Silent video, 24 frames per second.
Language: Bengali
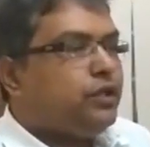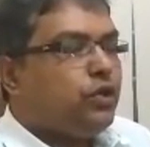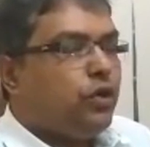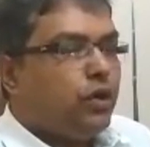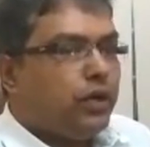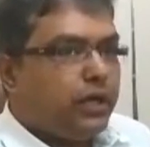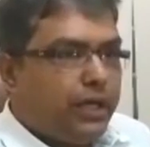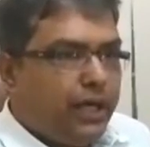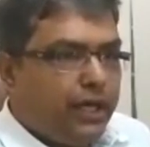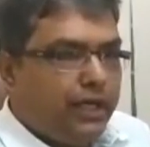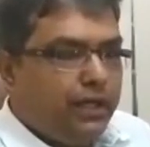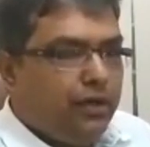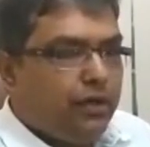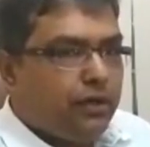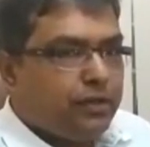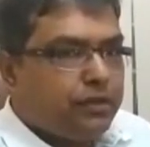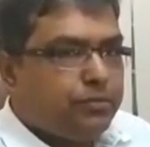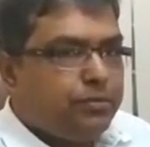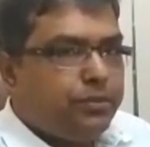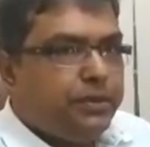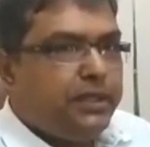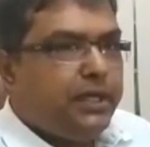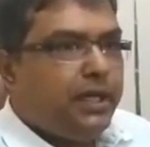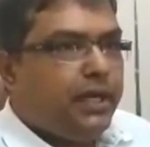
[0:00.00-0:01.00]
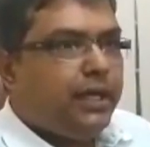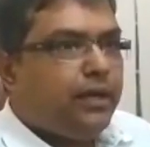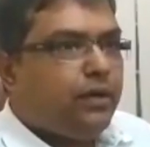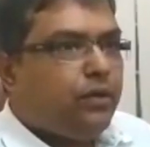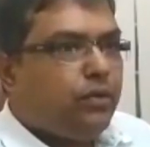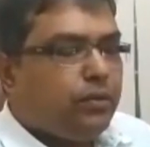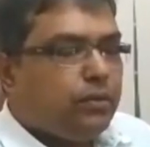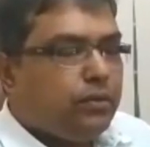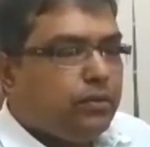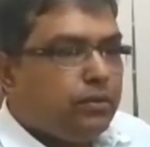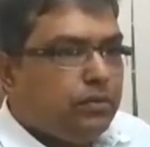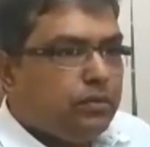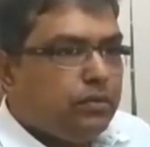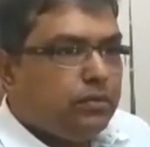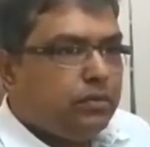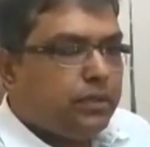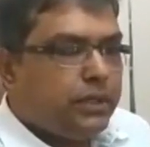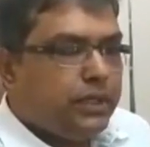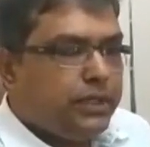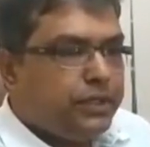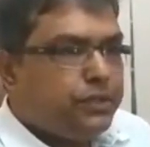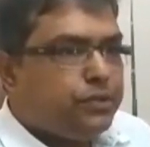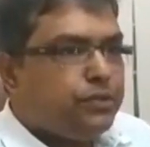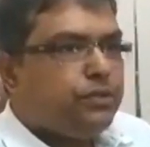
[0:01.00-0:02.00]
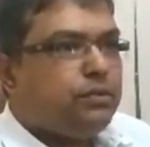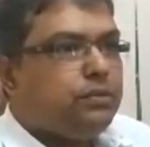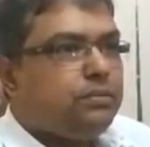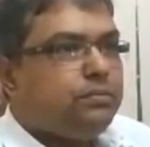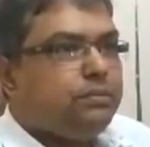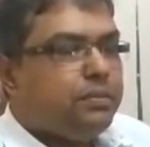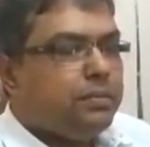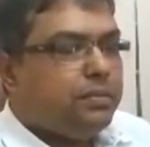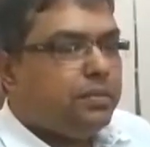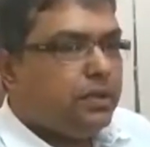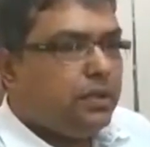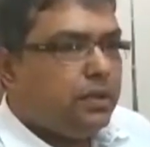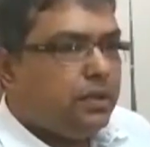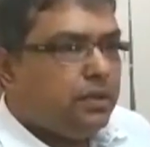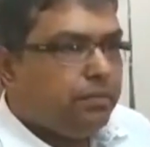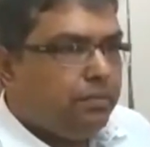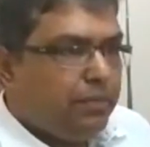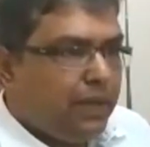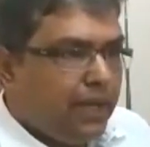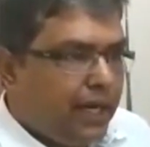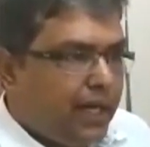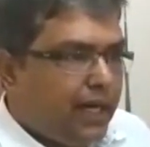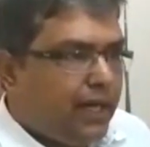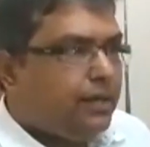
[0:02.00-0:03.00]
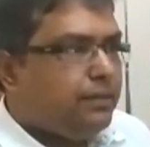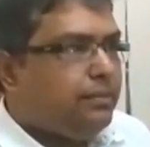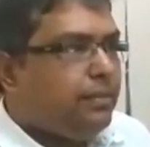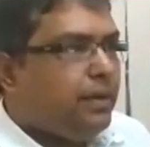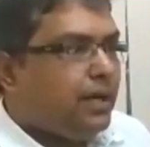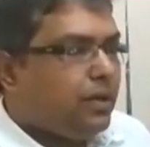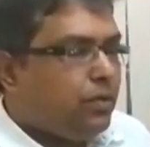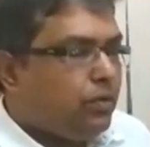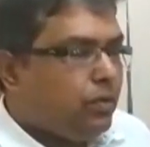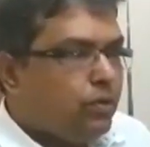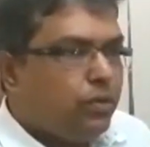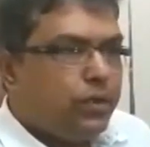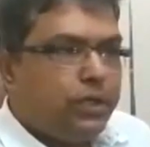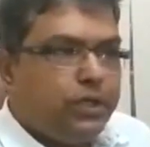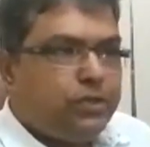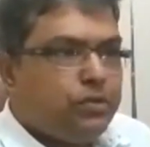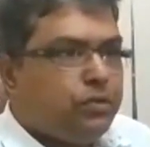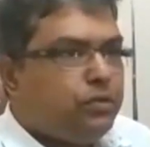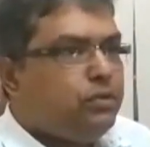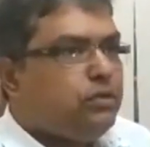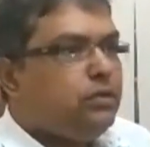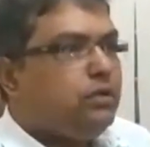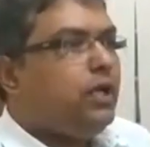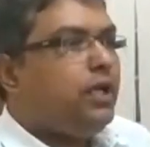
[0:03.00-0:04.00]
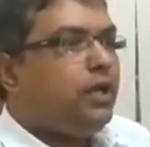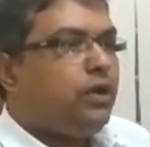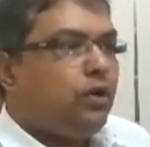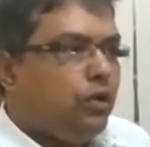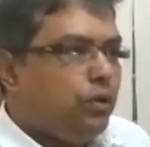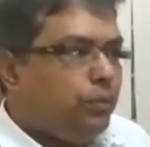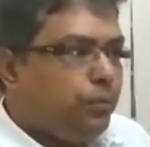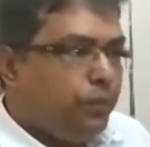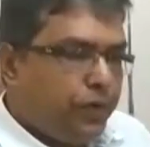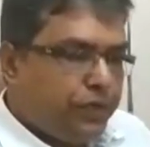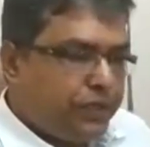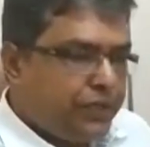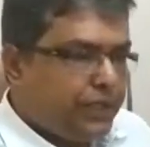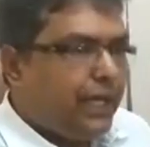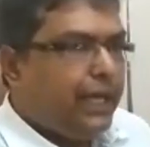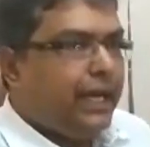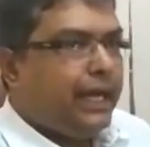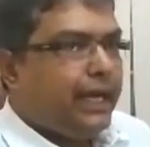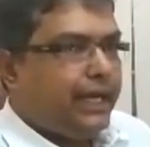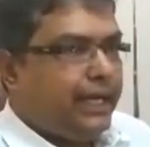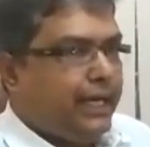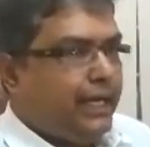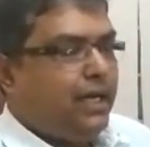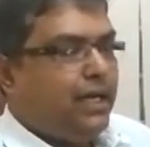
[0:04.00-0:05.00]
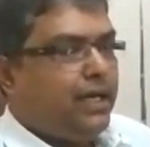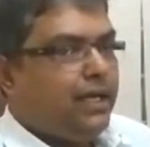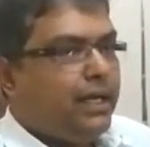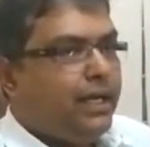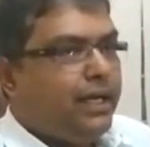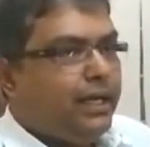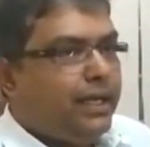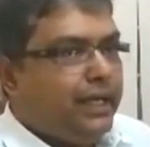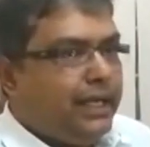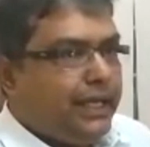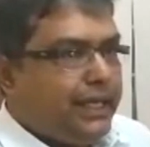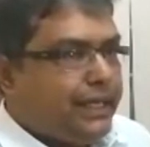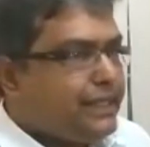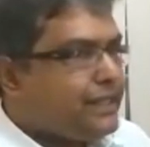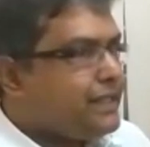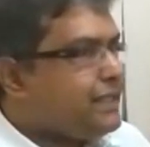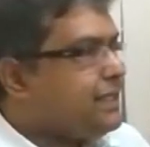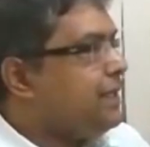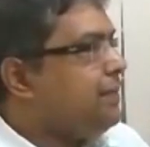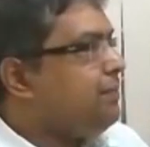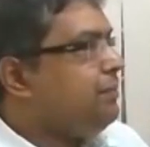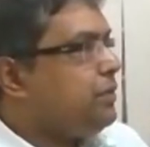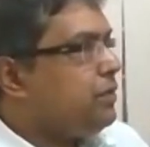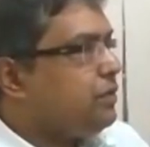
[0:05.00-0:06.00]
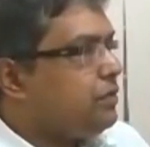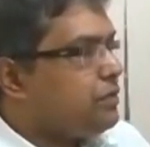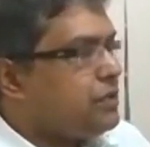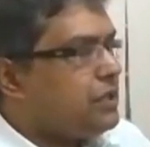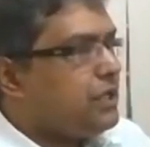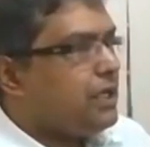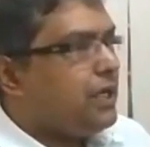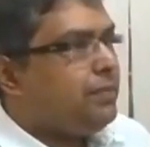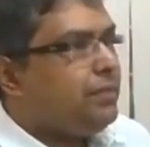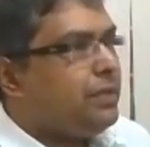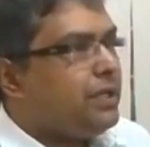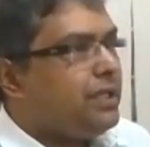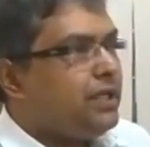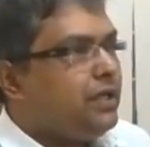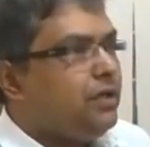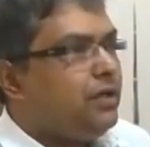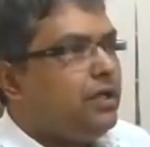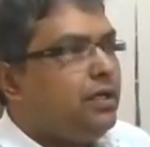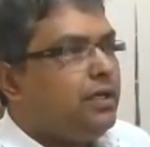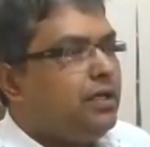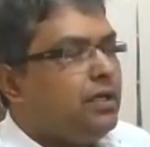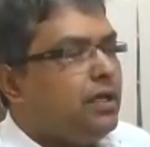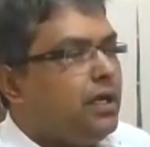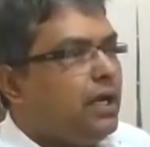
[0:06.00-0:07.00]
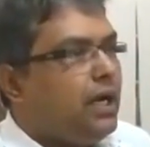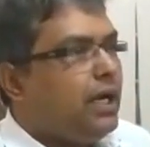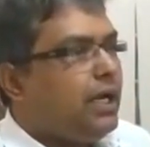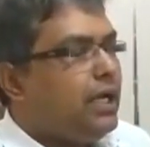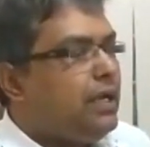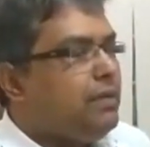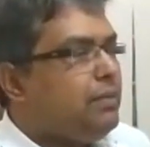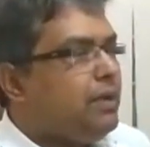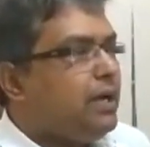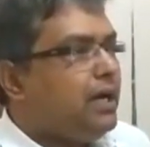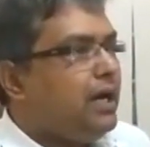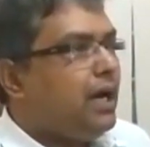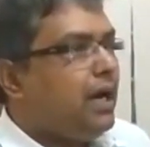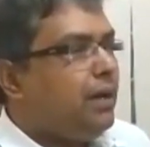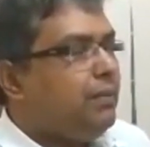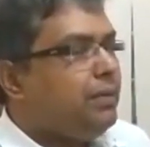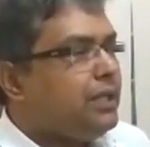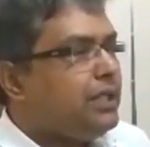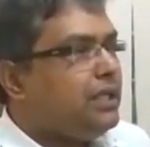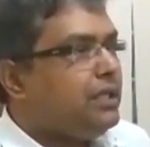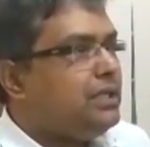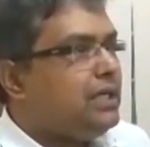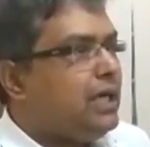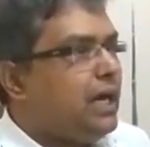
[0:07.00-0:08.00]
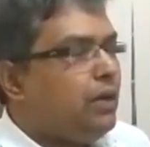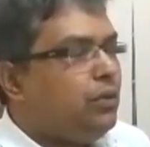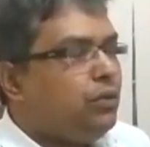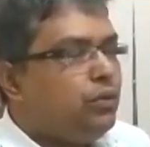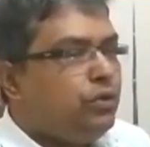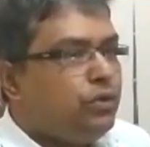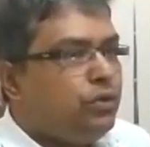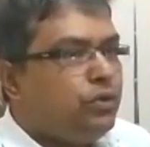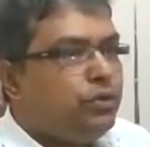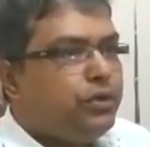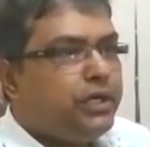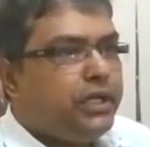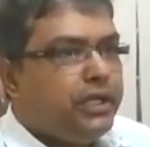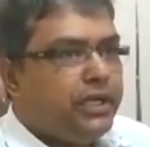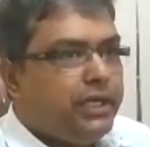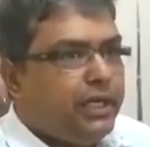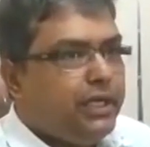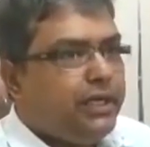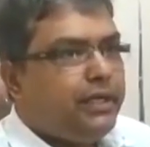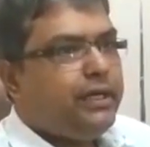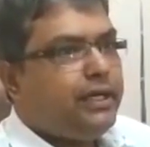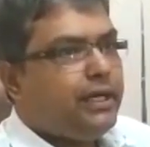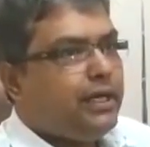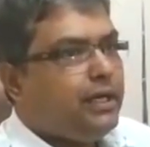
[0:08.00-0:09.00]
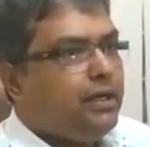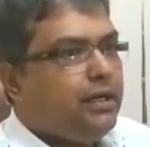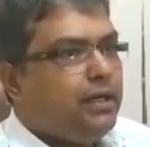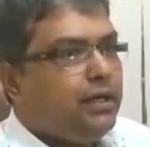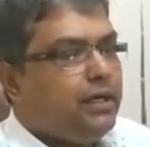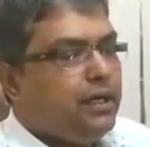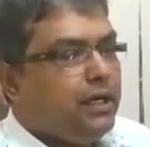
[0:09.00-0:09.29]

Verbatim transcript: সরকারি হসপিটালে কোনো কিছু ব্লাড বা কোনো কিছুর জন্যই কোনো পয়সা লাগে না এক্সেপ্ট হচ্ছে আমাদের এই এমআর আমাদের যে আউটডোর টিকিটটা